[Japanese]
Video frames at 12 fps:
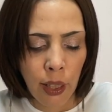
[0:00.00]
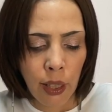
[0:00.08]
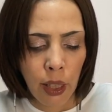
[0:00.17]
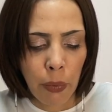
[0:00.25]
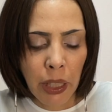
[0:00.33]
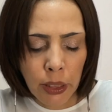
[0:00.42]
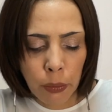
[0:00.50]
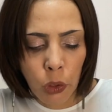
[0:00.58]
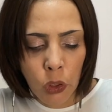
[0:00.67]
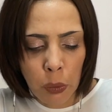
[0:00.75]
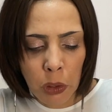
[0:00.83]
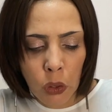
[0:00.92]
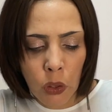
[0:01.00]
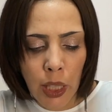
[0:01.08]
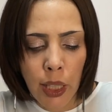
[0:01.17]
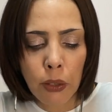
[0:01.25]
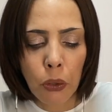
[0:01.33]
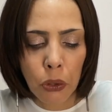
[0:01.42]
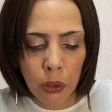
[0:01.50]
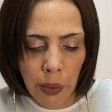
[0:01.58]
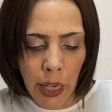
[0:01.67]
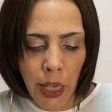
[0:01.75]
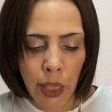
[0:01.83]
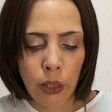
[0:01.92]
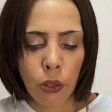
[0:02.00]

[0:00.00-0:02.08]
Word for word: えまずもともと韓国は